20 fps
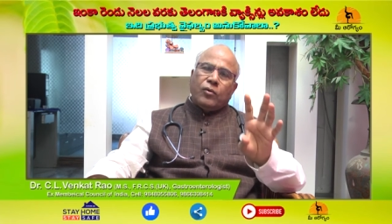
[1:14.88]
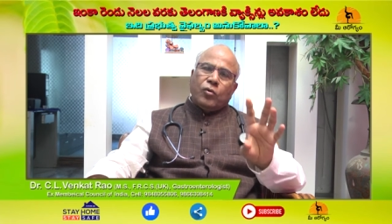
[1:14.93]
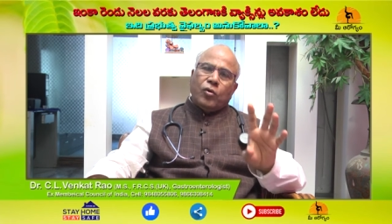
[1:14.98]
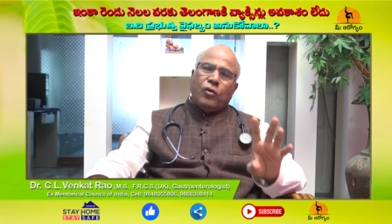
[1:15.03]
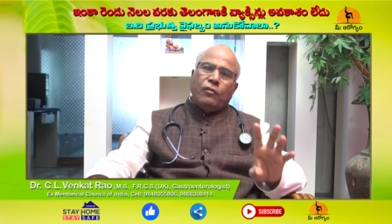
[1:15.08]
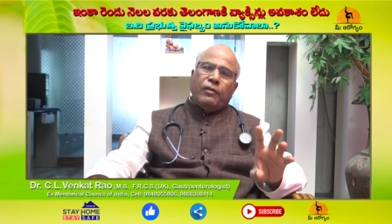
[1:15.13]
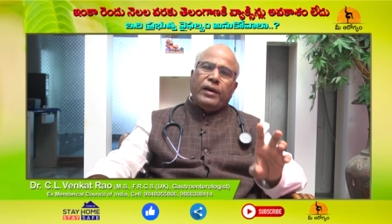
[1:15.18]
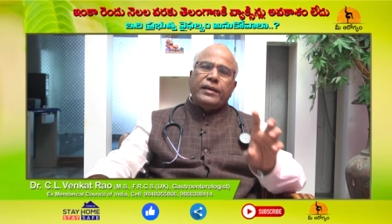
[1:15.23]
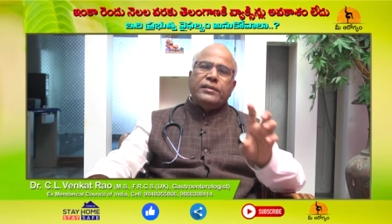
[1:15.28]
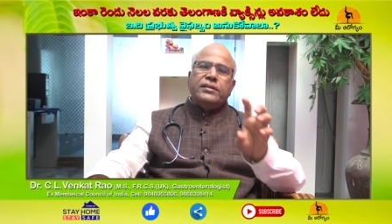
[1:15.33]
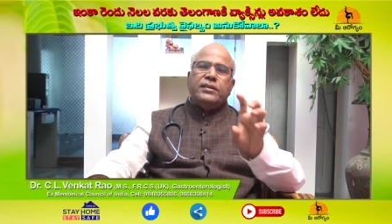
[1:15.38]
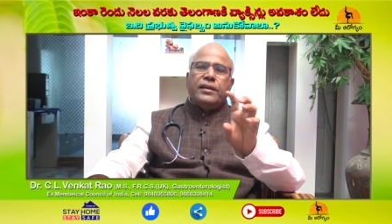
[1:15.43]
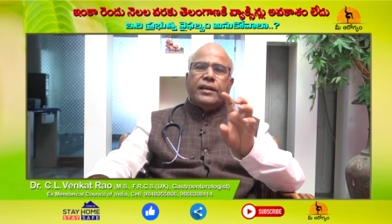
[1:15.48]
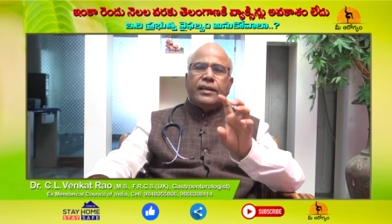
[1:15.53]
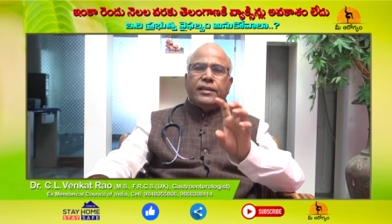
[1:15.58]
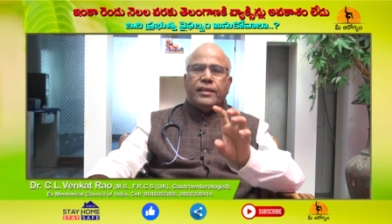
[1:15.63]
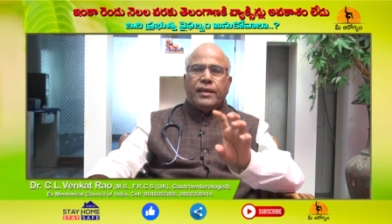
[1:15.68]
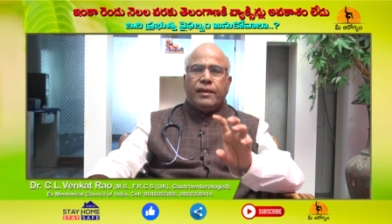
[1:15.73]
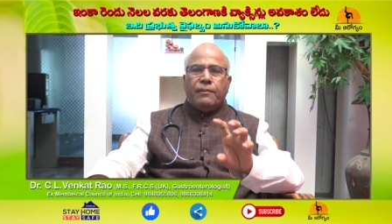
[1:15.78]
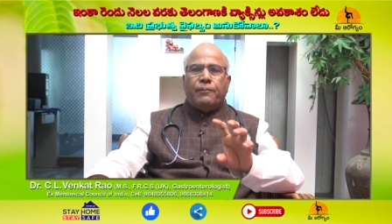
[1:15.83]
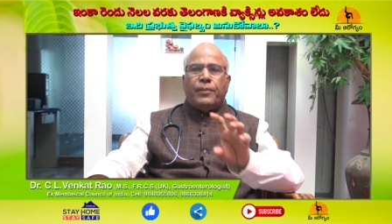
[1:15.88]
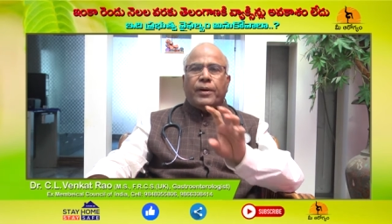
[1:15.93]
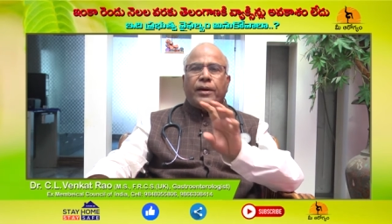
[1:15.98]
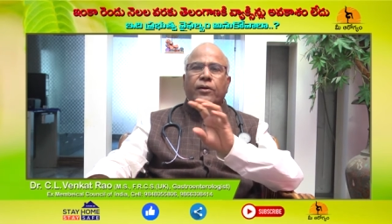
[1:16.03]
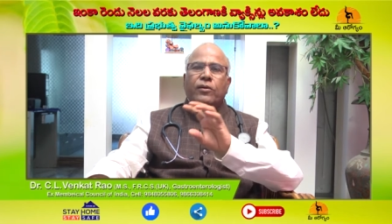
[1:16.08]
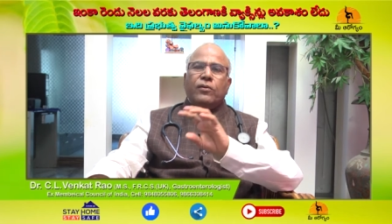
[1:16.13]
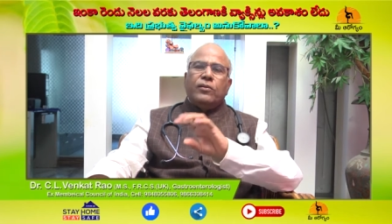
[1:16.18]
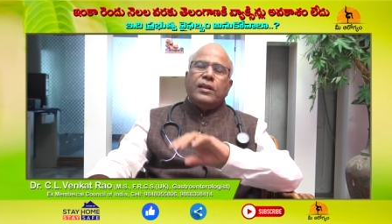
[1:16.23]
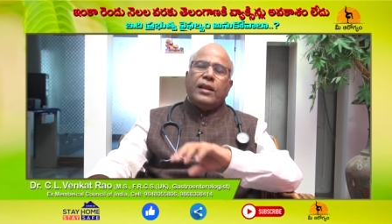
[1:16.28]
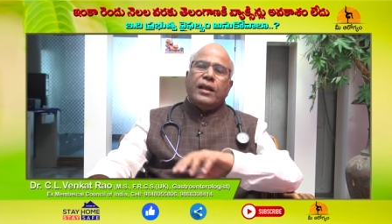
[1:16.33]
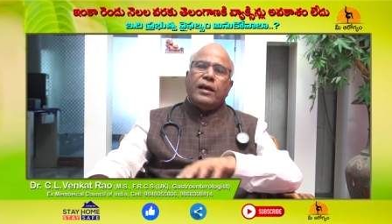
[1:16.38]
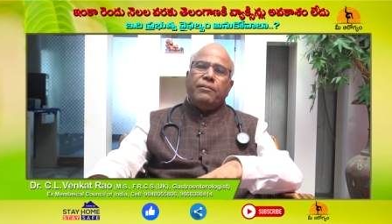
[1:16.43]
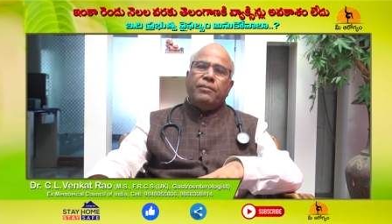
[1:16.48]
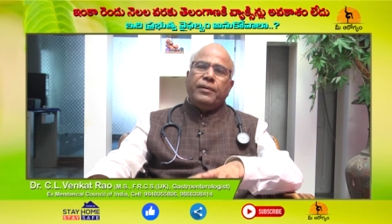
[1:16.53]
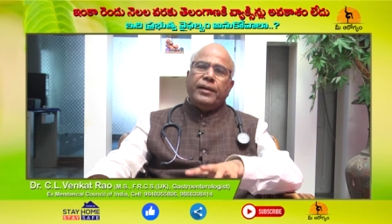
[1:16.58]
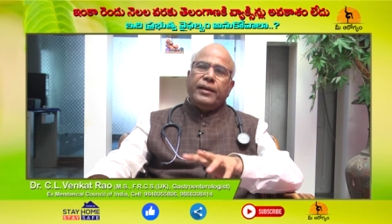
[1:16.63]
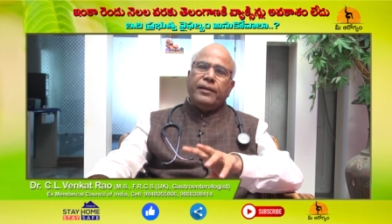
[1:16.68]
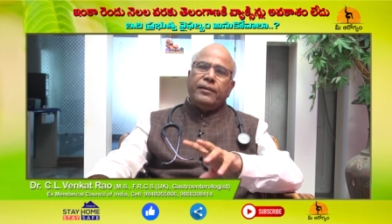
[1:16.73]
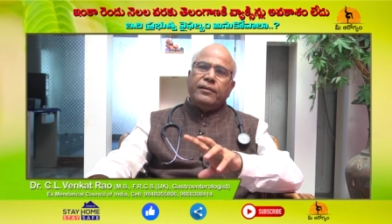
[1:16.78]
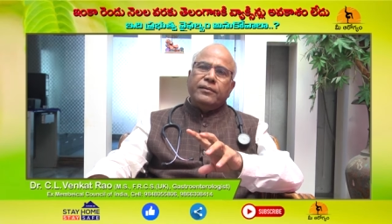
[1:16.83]
కోవాక్సిన్ అయితే పన్నెండు వందల
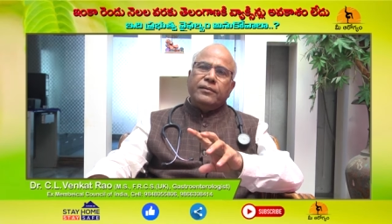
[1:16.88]
యాభై